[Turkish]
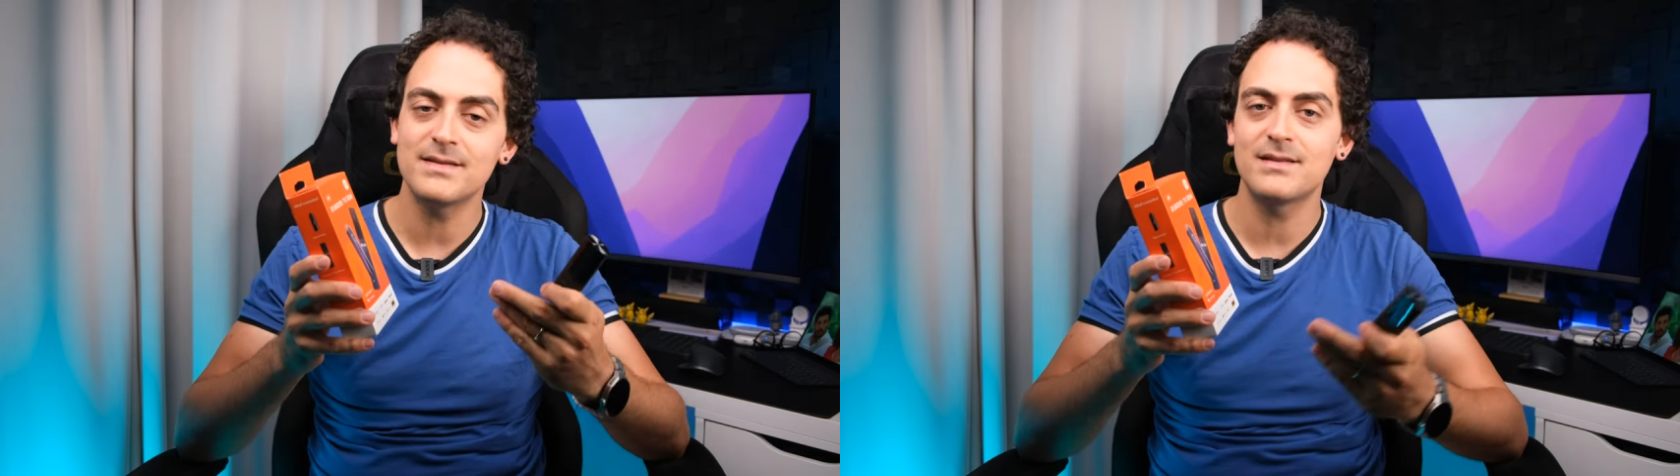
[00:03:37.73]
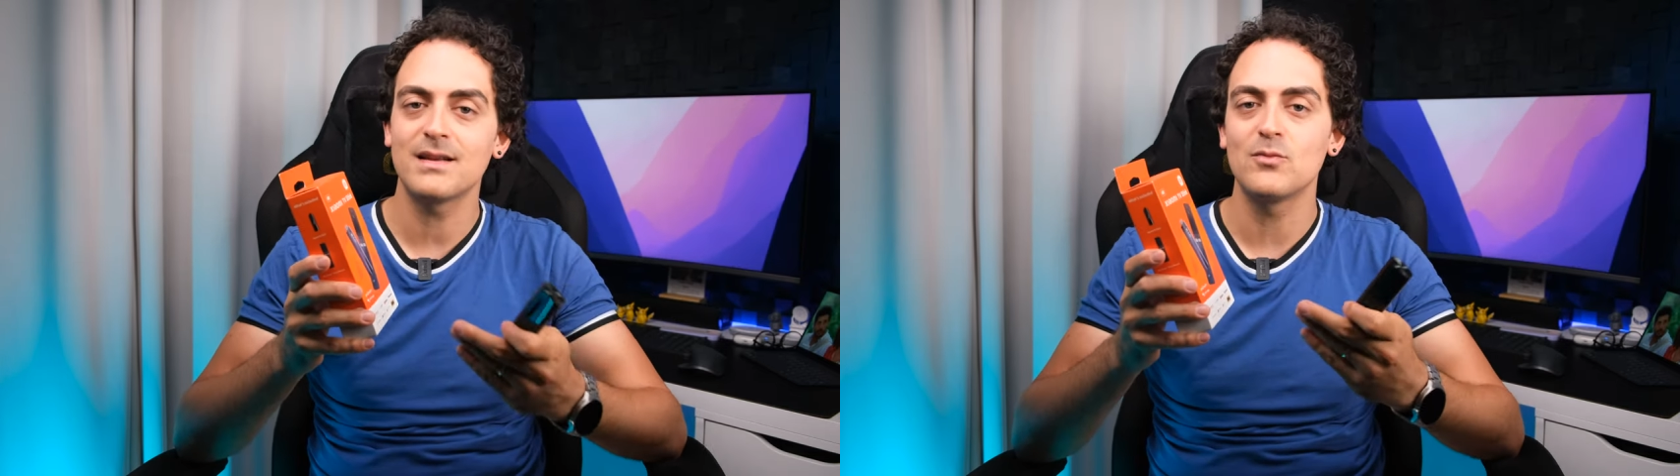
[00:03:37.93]

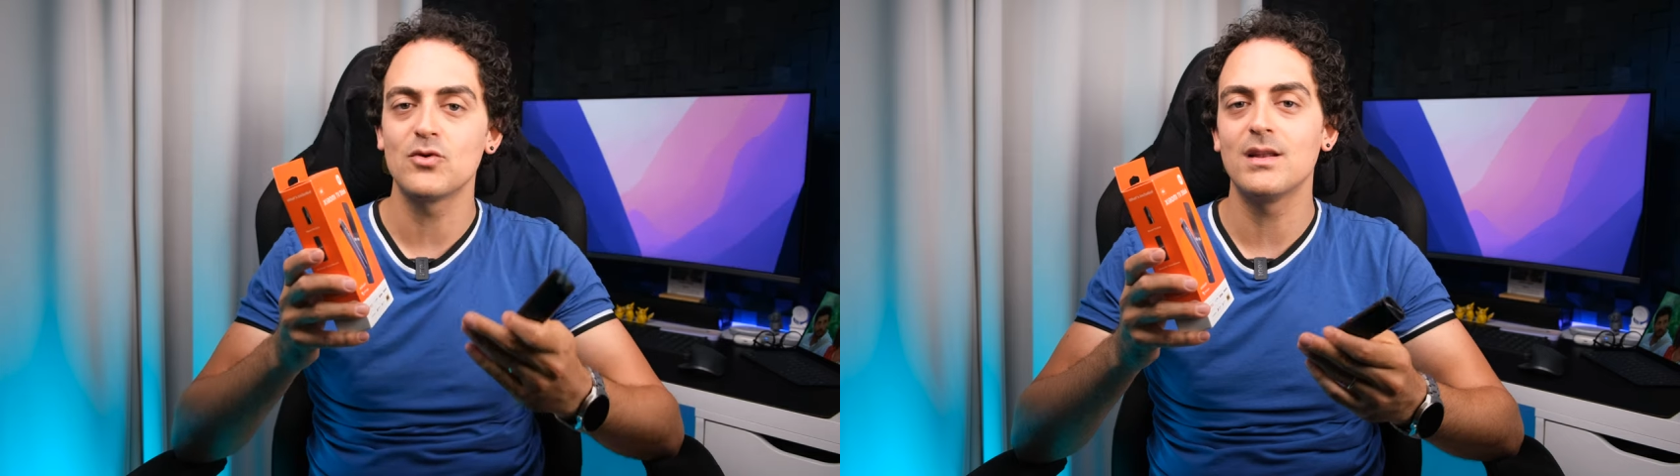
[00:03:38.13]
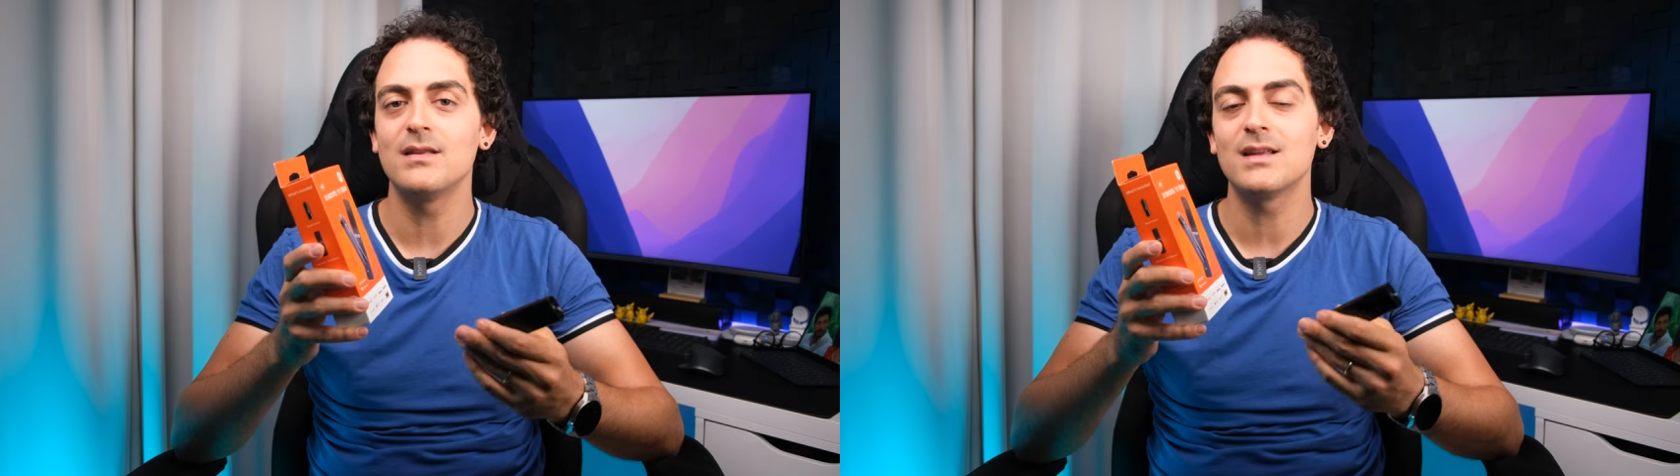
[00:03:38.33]
Stick
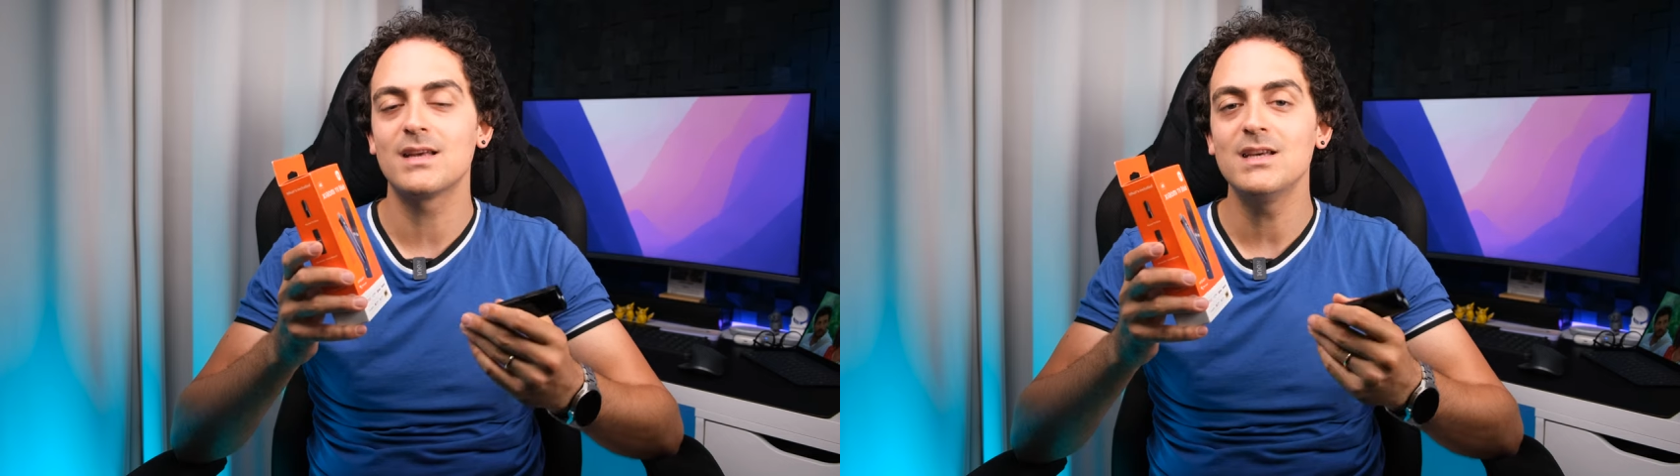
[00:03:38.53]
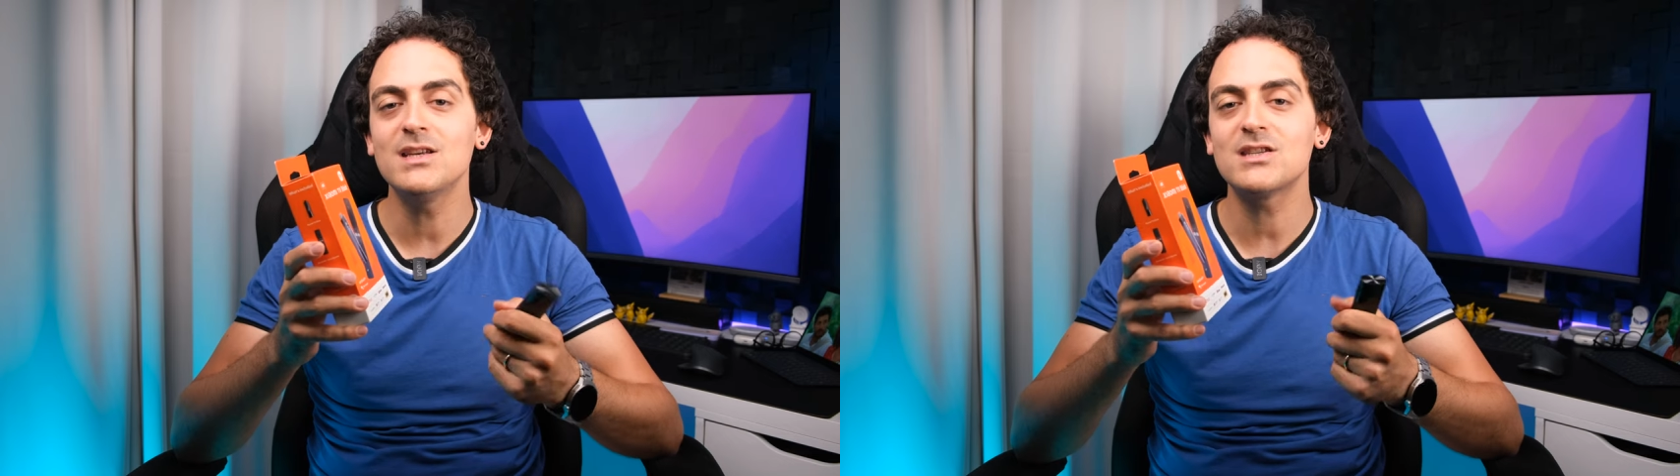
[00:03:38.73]

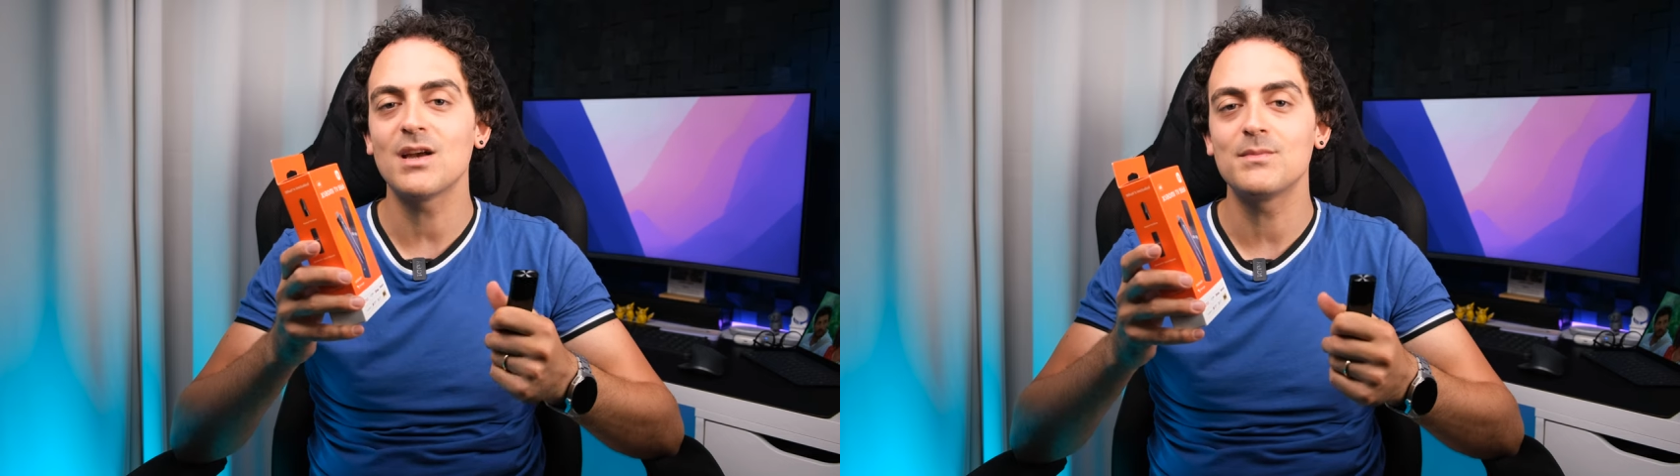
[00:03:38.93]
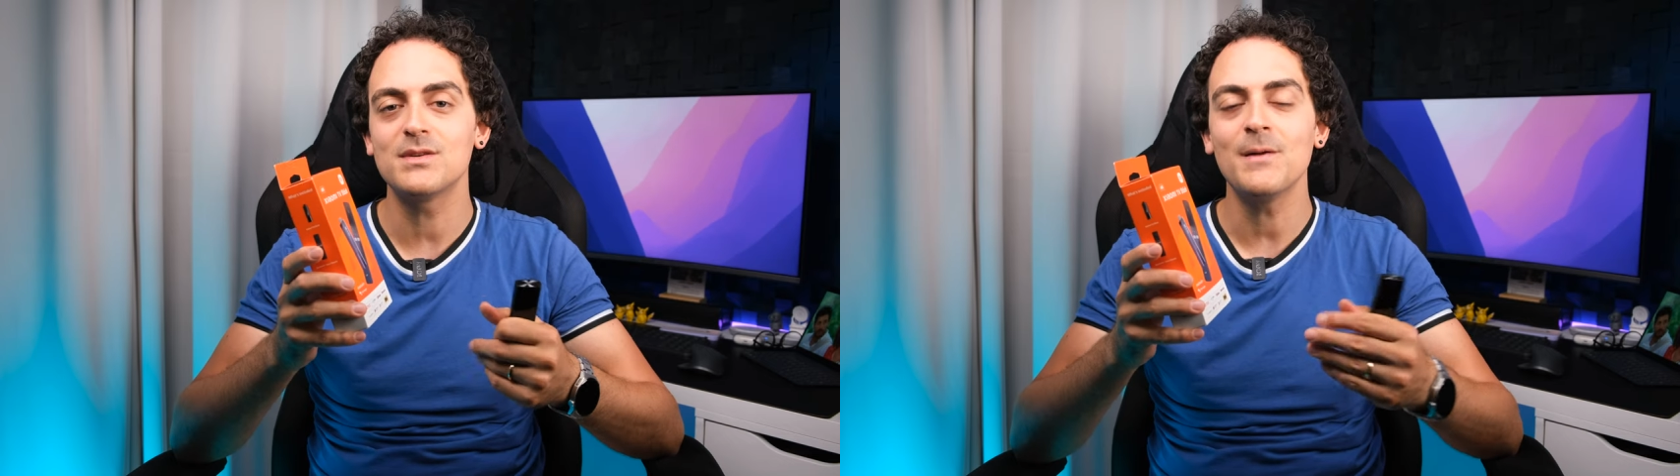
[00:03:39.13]
modelindeki
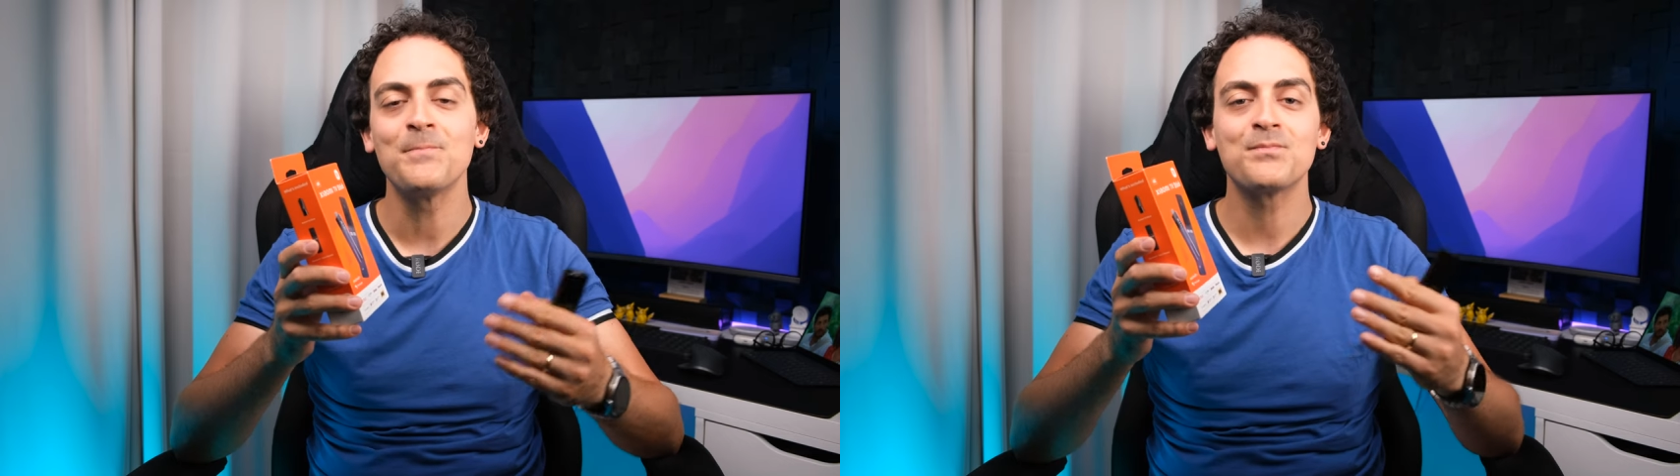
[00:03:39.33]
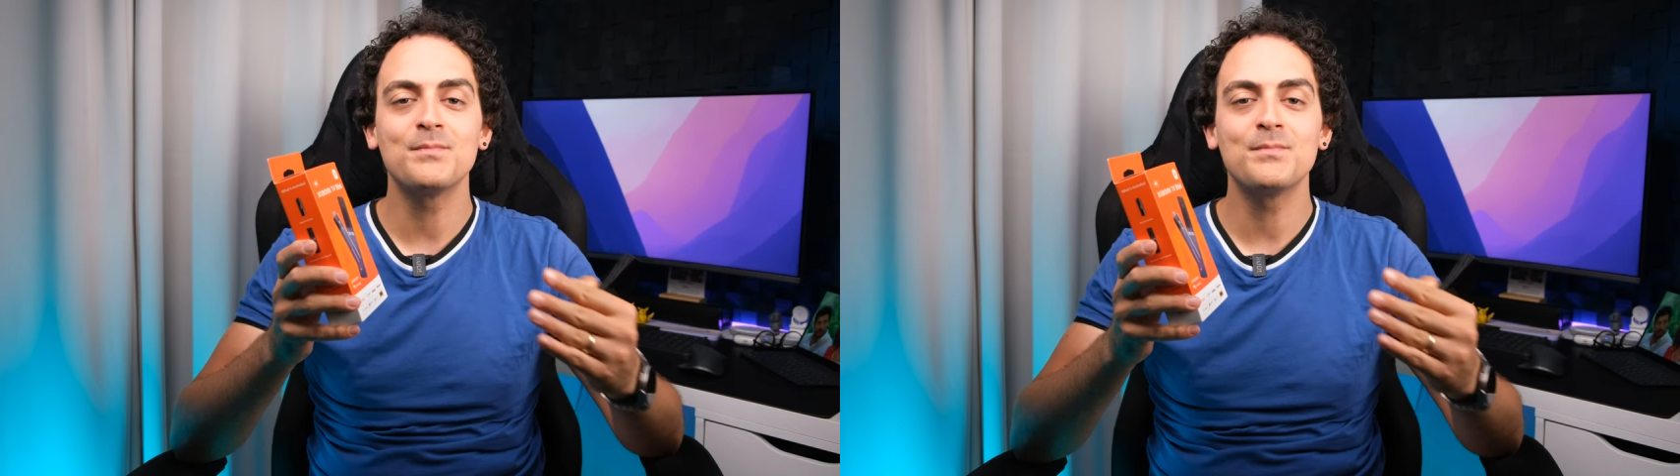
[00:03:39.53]
işlemci